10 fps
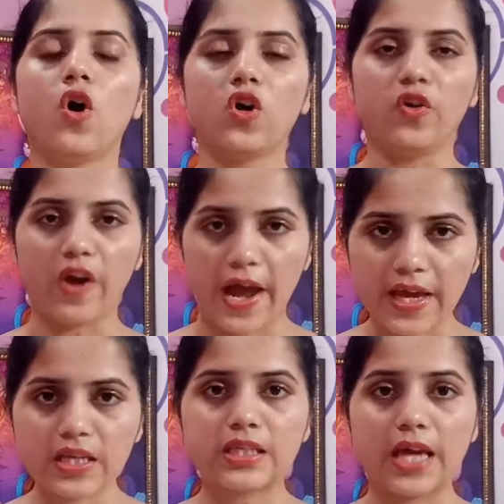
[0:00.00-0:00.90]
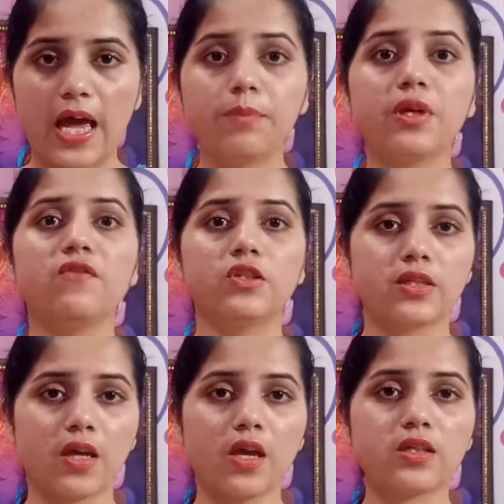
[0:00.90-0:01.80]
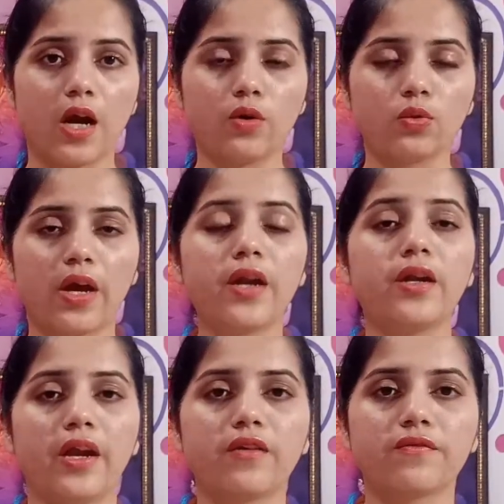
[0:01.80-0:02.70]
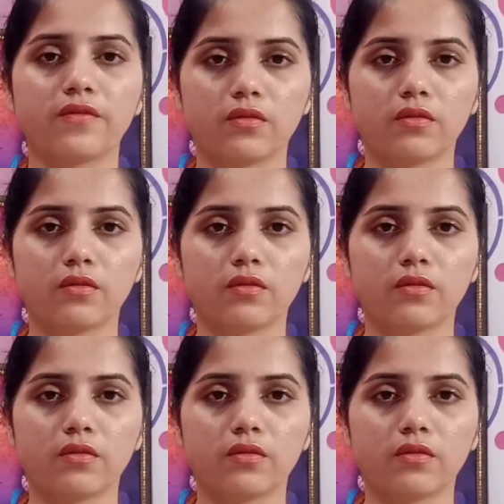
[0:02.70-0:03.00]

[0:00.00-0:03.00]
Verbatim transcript: और ड्राई स्कैल्प की वजह से ही स्टार्ट होता है डेंड्रफ